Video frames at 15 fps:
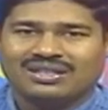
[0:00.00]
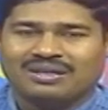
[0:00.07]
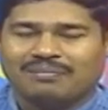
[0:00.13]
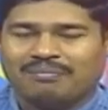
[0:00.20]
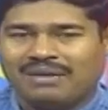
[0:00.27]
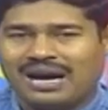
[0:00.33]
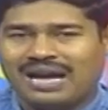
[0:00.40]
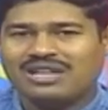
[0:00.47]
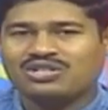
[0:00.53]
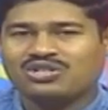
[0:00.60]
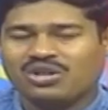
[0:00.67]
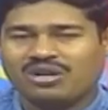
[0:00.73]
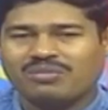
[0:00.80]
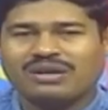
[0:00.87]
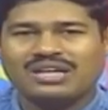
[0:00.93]
মান
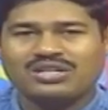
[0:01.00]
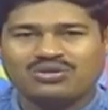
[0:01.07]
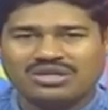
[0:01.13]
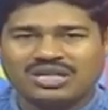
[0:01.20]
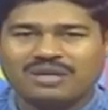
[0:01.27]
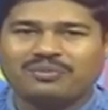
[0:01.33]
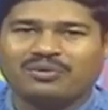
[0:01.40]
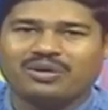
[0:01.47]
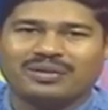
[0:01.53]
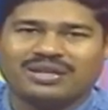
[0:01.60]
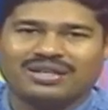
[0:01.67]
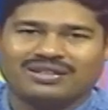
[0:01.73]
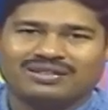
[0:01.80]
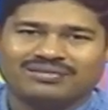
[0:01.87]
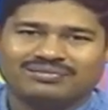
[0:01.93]
সম্মানে জড়িয়ে পড়বে
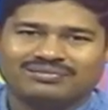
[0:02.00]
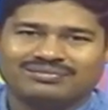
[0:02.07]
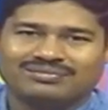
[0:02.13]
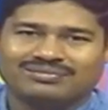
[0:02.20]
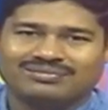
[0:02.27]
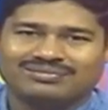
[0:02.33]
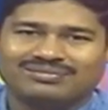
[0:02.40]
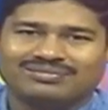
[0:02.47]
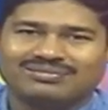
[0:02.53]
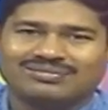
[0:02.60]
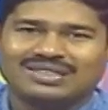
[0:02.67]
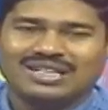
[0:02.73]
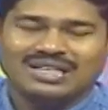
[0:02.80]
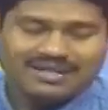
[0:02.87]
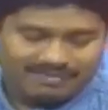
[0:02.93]

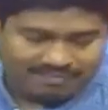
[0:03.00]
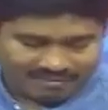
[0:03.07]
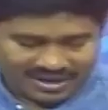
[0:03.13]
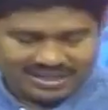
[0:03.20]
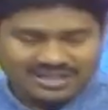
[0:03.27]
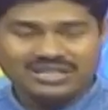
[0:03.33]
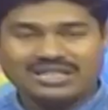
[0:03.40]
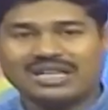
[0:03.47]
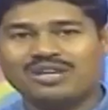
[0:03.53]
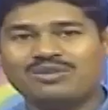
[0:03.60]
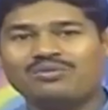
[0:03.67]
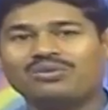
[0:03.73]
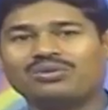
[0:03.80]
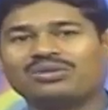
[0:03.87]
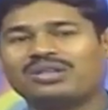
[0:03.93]
মেয়েটি সেই
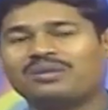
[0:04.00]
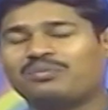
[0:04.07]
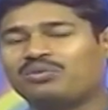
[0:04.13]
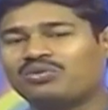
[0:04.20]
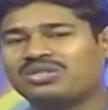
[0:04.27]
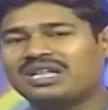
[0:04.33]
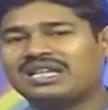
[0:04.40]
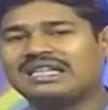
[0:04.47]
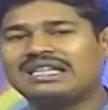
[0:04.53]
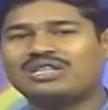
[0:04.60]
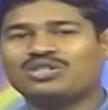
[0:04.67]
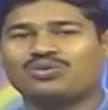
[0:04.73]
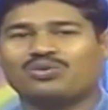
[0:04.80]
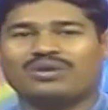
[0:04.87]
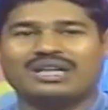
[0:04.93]
মুহূর্তে বোঝেনি
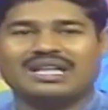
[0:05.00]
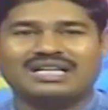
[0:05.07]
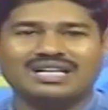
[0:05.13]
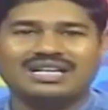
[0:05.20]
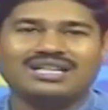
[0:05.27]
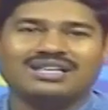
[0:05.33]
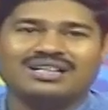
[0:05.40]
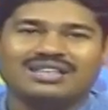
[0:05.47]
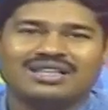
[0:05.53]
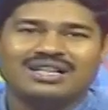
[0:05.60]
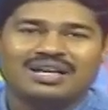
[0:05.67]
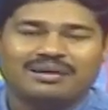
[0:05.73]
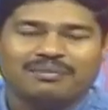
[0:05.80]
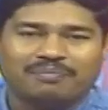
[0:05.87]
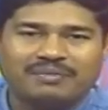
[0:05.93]
শোনেনি
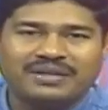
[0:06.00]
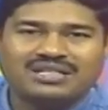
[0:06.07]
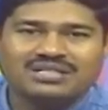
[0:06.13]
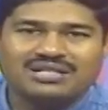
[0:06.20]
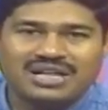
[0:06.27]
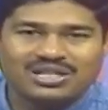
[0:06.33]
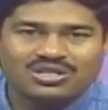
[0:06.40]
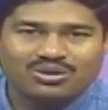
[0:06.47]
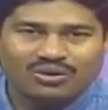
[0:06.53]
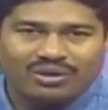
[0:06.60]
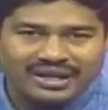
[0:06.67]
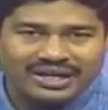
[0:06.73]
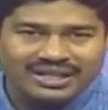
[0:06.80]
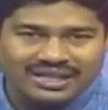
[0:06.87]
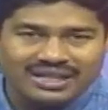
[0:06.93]
বিশ্বাস
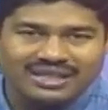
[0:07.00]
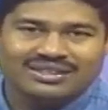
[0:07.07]
করেনি